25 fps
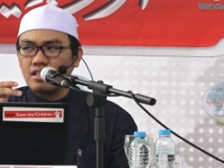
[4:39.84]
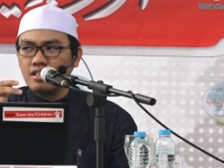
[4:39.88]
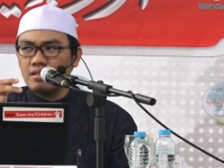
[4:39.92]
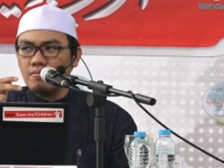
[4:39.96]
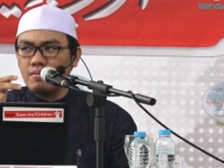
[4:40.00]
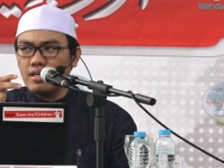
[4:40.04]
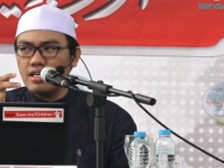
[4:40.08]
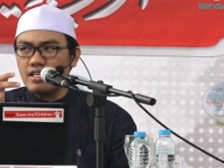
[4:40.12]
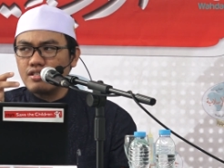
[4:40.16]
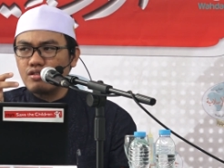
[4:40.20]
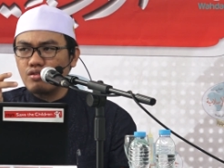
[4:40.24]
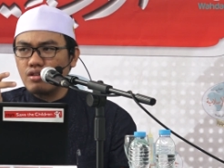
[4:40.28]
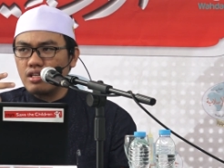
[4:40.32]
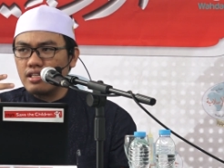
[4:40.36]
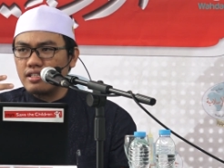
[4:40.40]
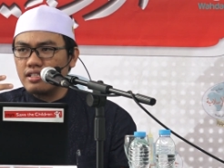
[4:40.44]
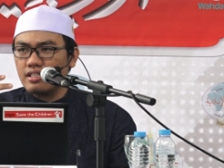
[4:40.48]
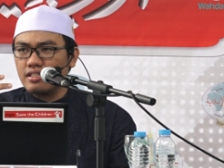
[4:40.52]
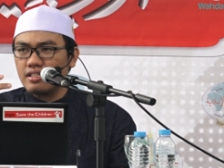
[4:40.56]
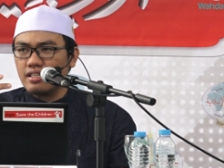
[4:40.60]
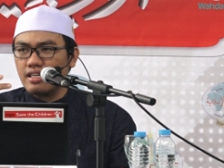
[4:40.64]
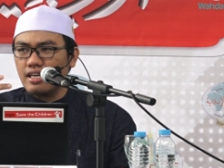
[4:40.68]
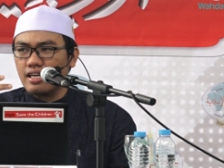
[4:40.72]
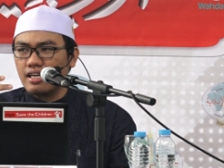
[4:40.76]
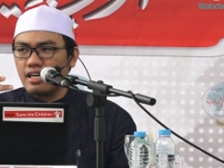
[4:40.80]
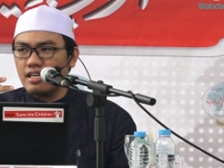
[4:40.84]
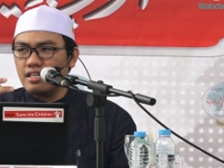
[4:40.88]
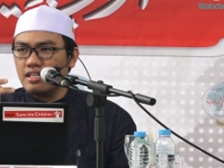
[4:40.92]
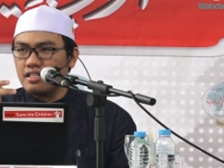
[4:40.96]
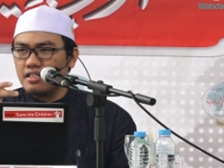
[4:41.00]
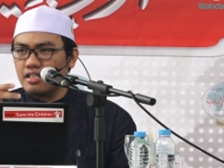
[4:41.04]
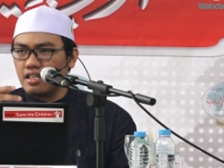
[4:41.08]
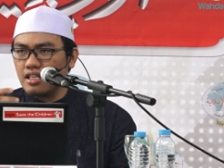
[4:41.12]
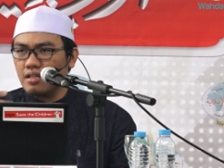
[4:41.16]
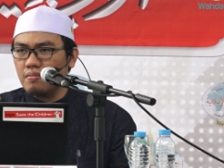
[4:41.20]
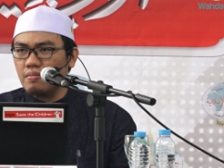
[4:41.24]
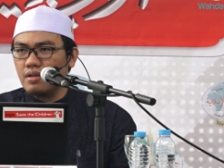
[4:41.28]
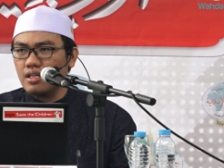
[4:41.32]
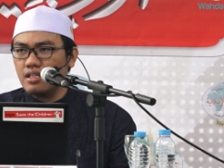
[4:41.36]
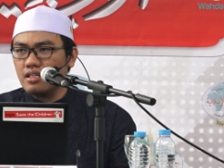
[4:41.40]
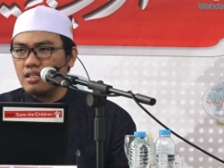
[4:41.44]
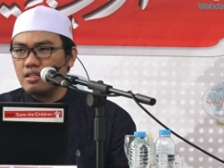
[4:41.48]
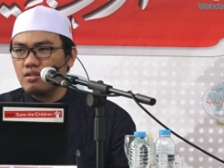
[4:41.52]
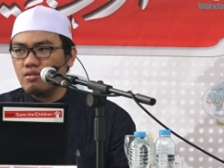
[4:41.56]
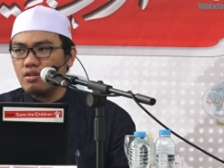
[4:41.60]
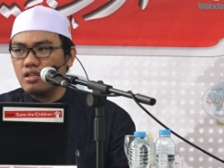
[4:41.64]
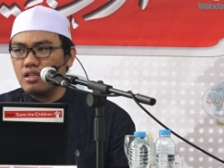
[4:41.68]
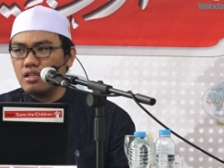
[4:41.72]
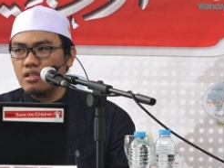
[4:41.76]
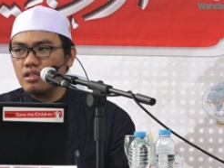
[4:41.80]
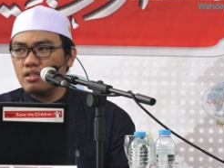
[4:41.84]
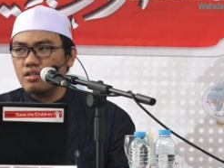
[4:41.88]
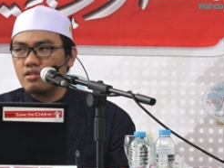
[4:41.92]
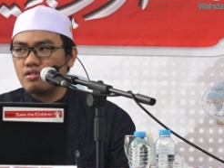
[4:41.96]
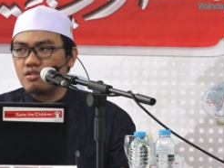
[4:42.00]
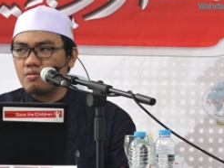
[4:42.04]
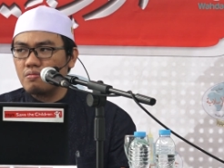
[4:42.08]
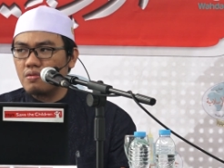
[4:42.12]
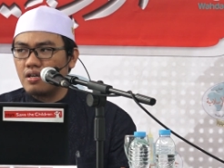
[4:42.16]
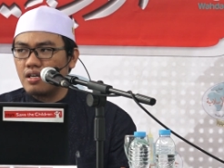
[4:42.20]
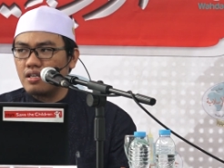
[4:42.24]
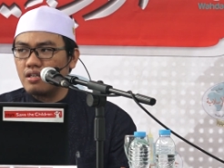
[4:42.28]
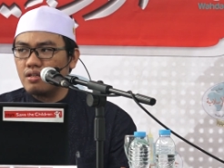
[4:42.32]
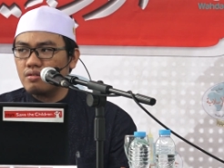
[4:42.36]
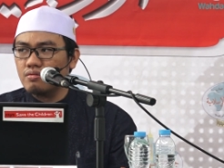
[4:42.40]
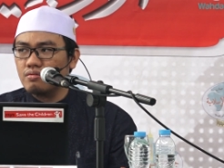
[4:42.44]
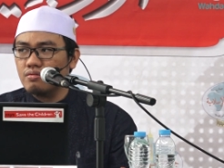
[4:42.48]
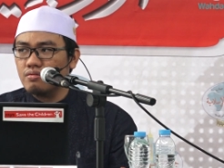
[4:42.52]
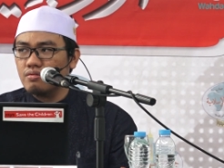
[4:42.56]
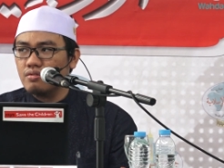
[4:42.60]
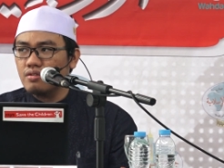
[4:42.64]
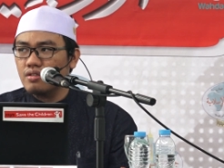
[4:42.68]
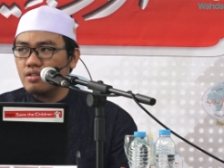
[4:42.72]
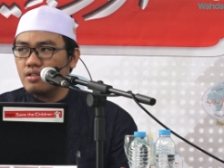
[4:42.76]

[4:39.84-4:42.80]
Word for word: ibadah solatnya tidak akan diterima oleh Allah Subhanahu